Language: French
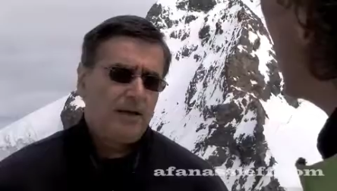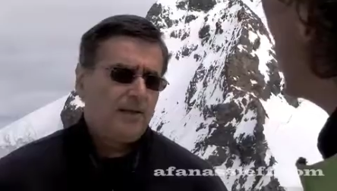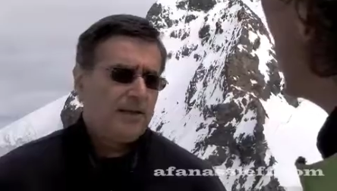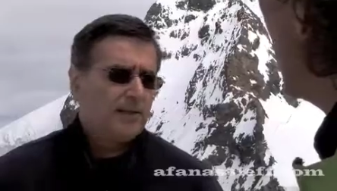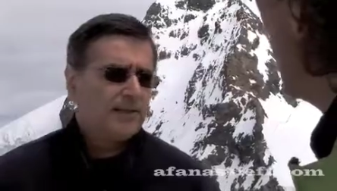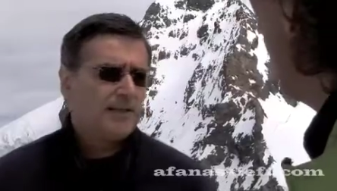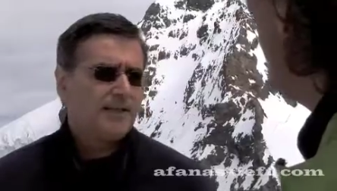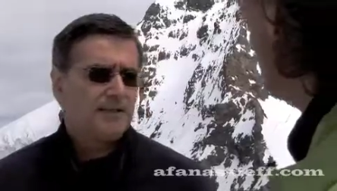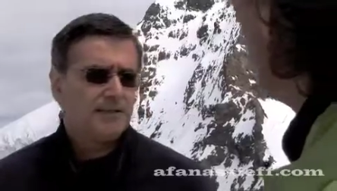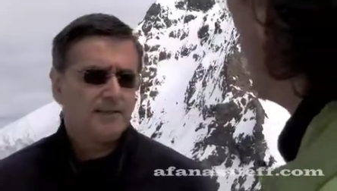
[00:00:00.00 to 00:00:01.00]
alors écoutez,
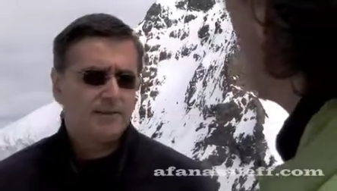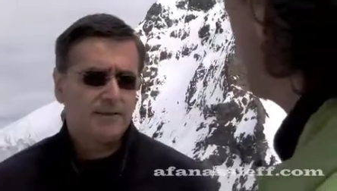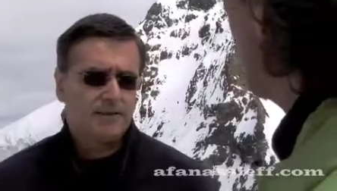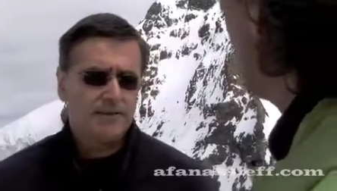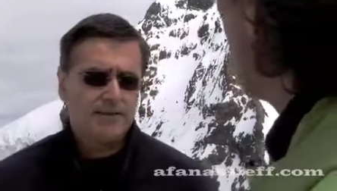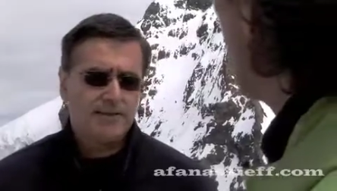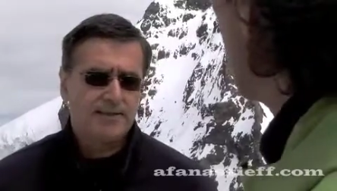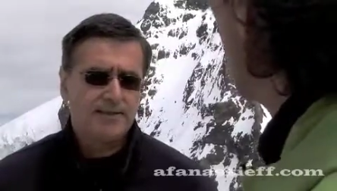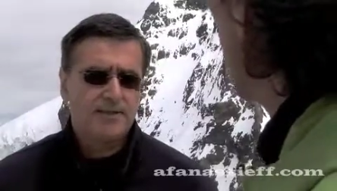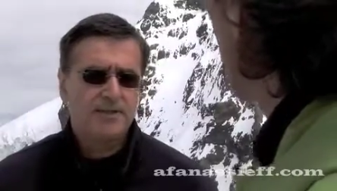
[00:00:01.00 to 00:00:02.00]
euh, ça
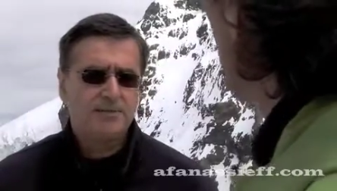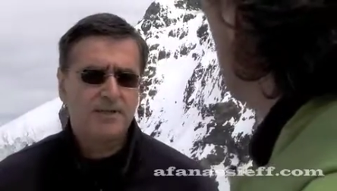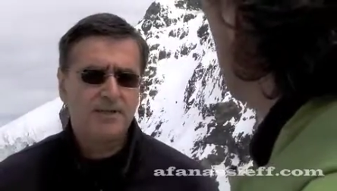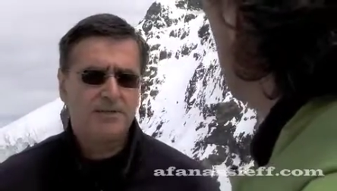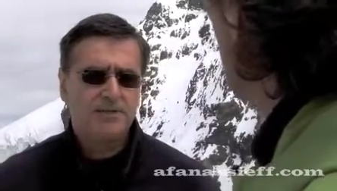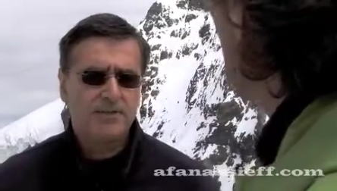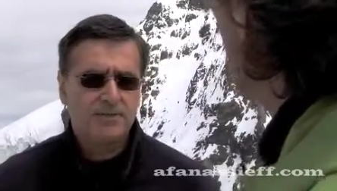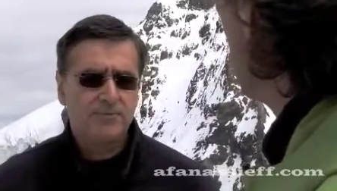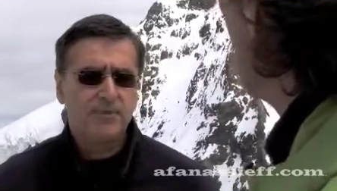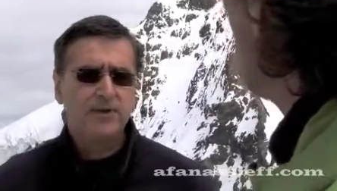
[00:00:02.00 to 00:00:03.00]
ne sera jamais
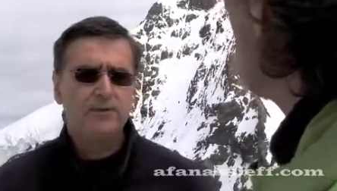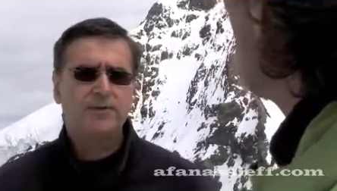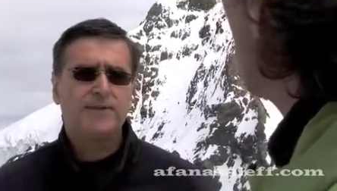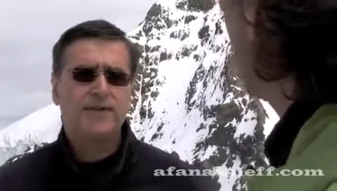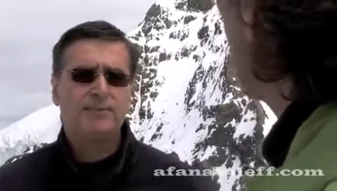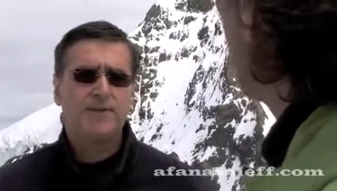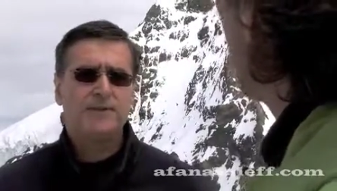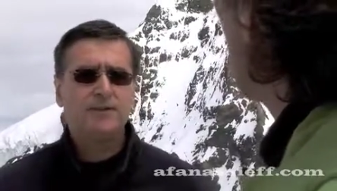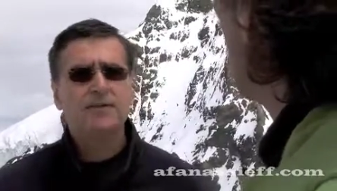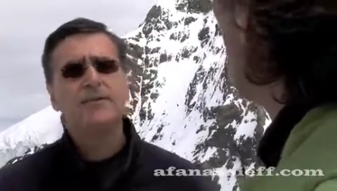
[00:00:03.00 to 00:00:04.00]
totalement à court terme
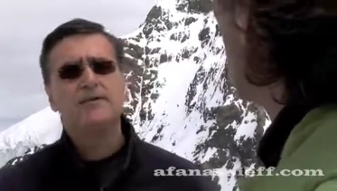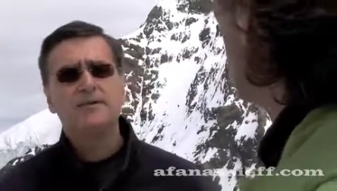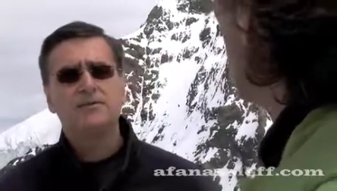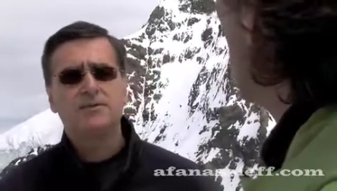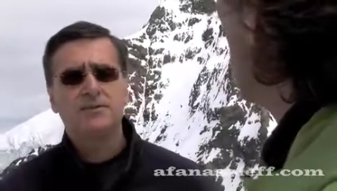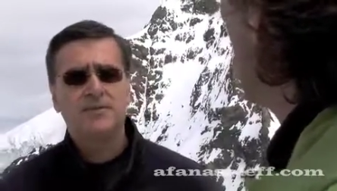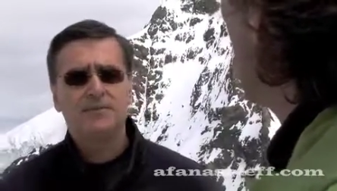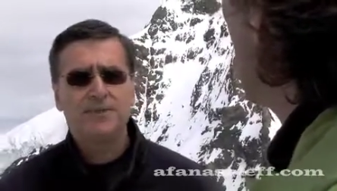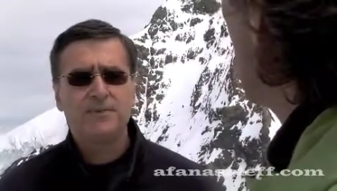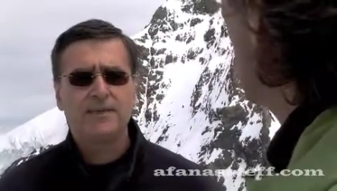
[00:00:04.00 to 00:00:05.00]
parce que l'inertie du
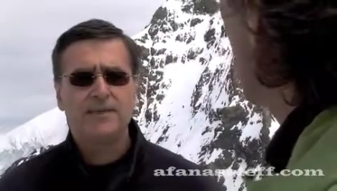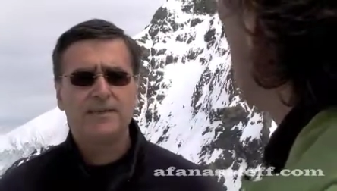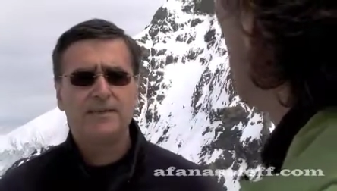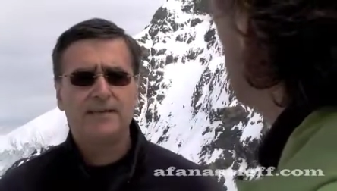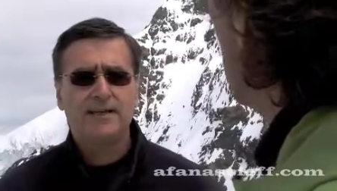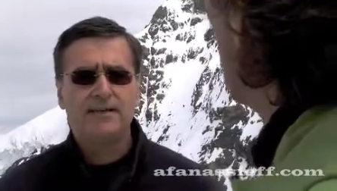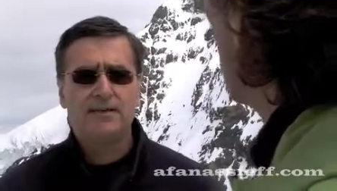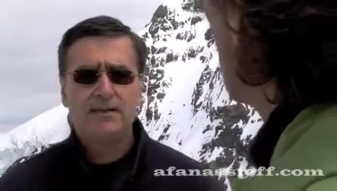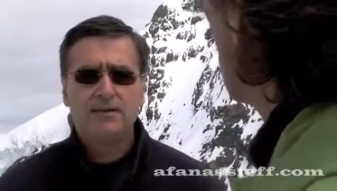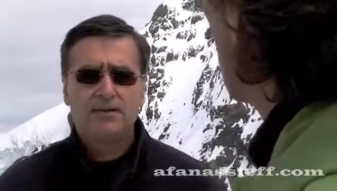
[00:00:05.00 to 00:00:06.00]
système climatique est telle
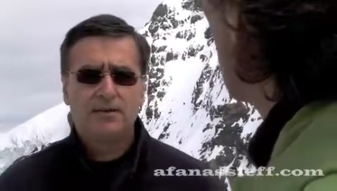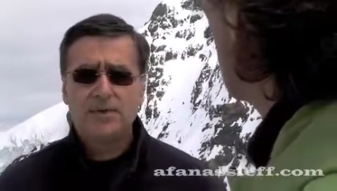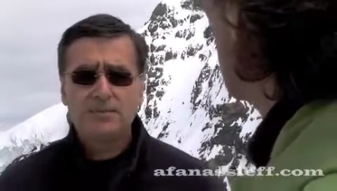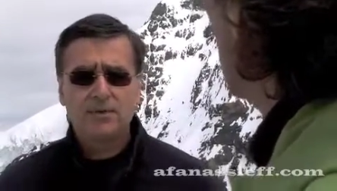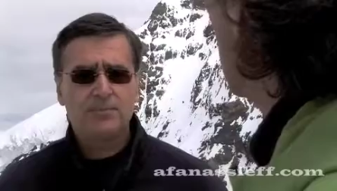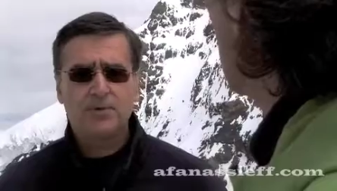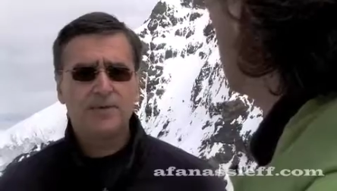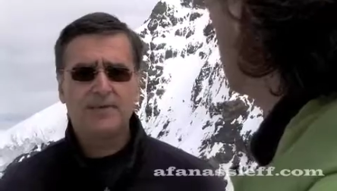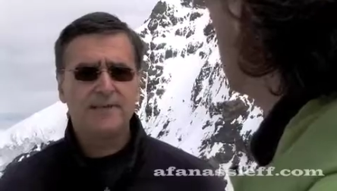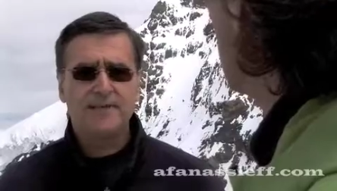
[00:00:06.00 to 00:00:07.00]
que même si on
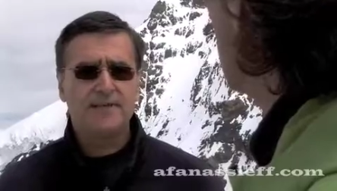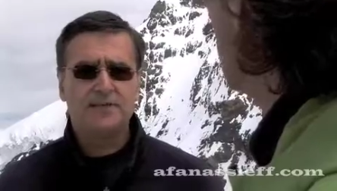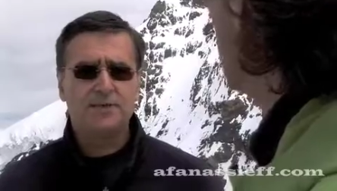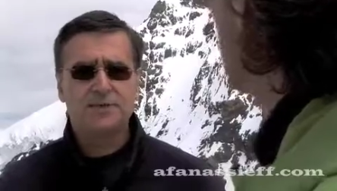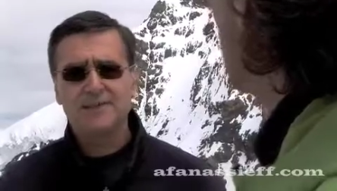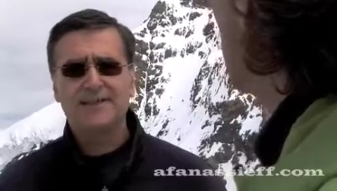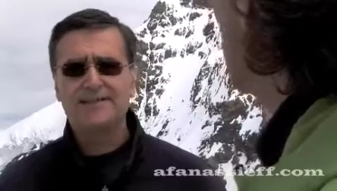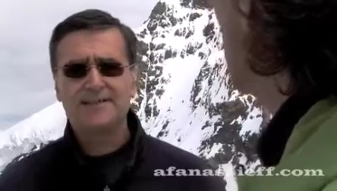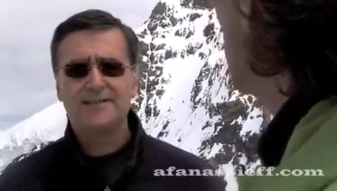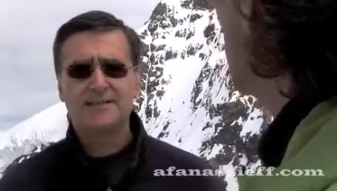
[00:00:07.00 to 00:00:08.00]
prenait des actions
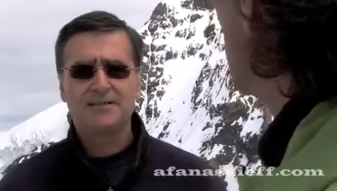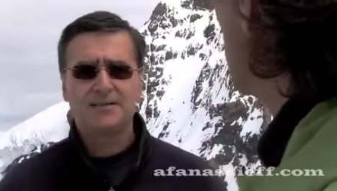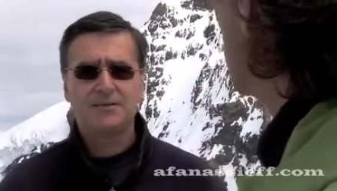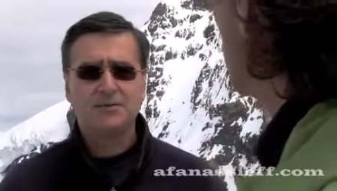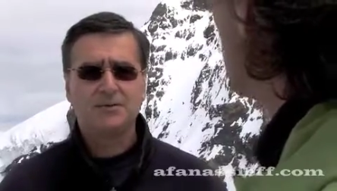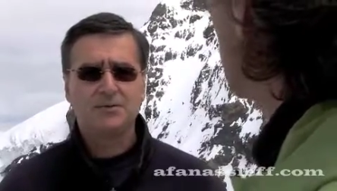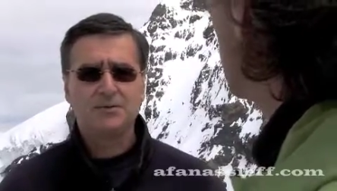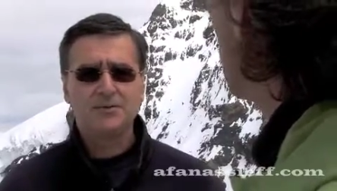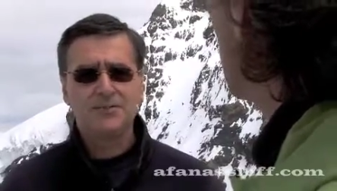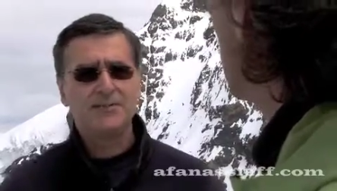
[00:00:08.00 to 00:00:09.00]
drastiques euh,
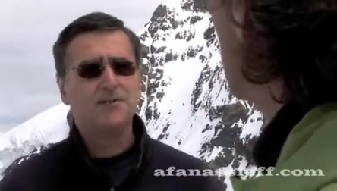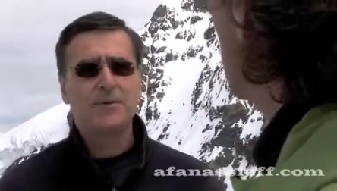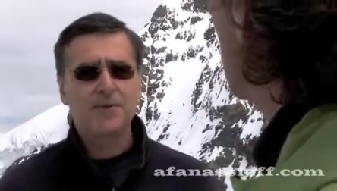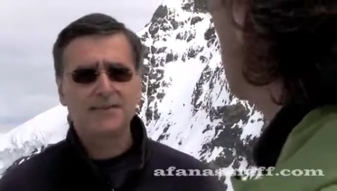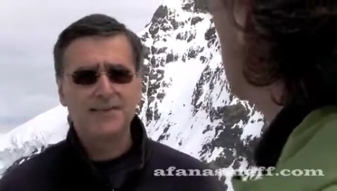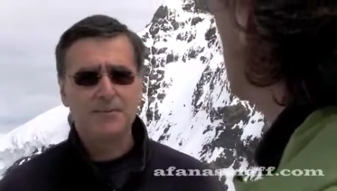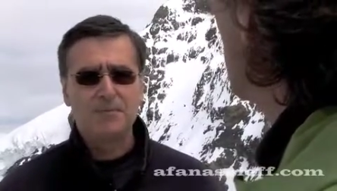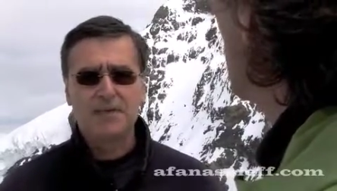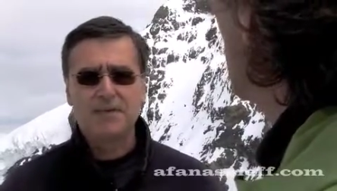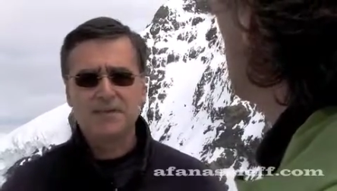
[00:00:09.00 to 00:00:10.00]
d'ici demain matin,
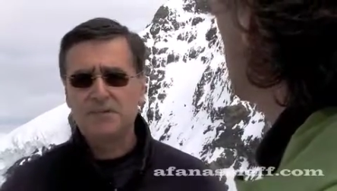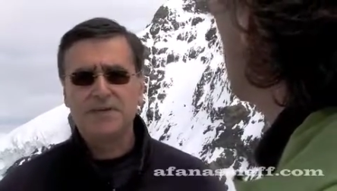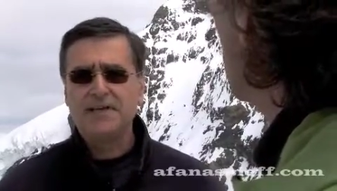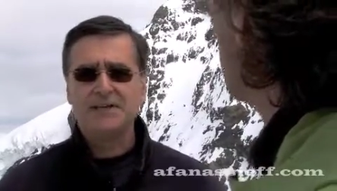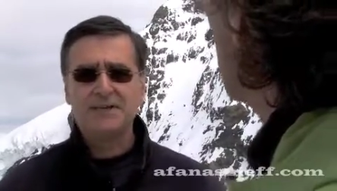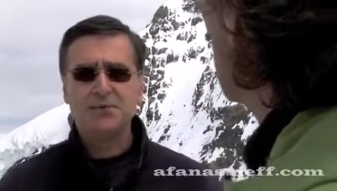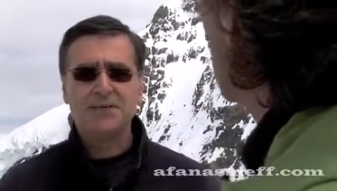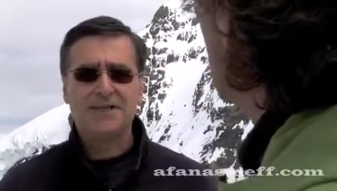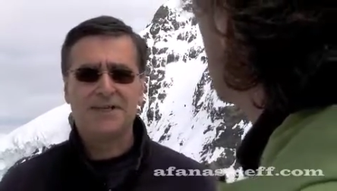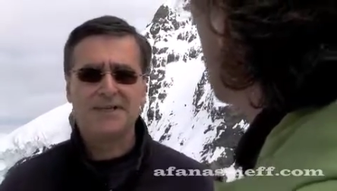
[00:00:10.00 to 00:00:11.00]
si on arrêtait
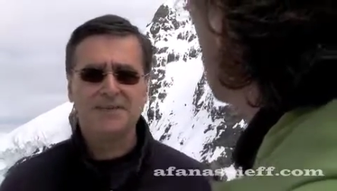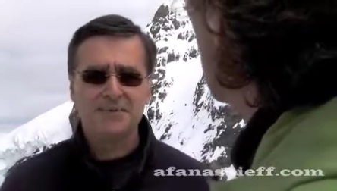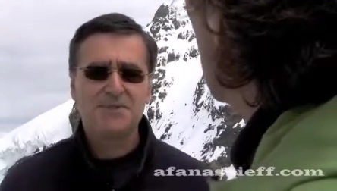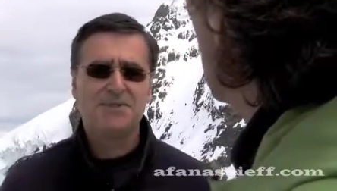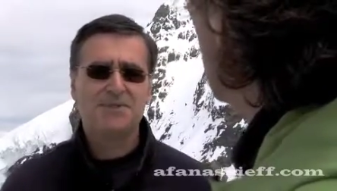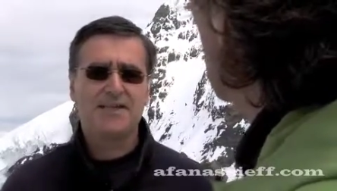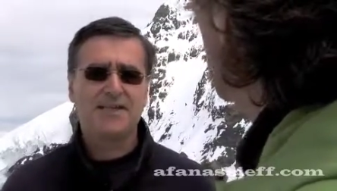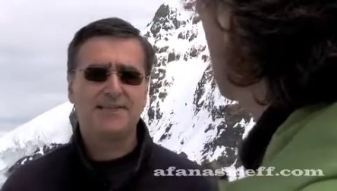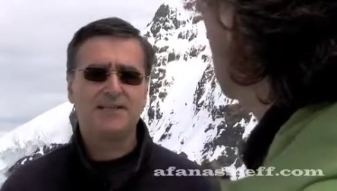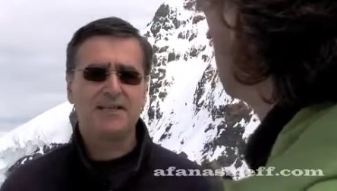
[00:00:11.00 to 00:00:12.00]
toutes les émissions de
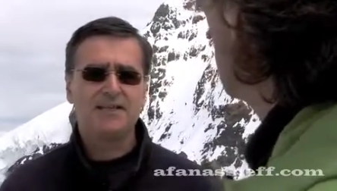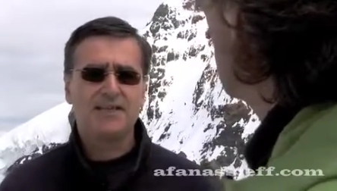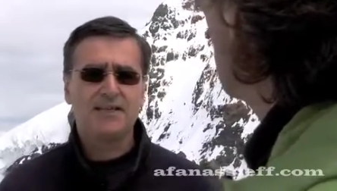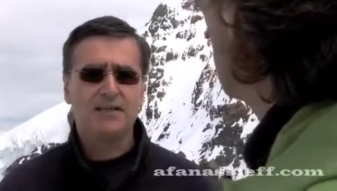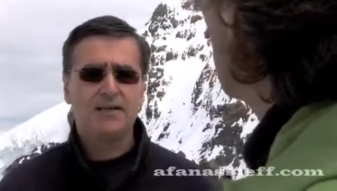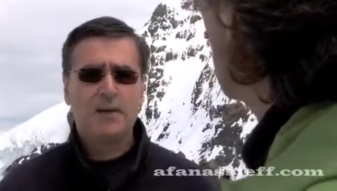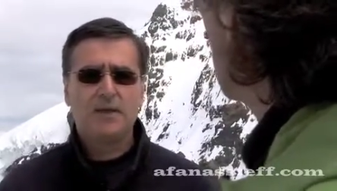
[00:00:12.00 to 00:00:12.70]
gaz à effet de serre,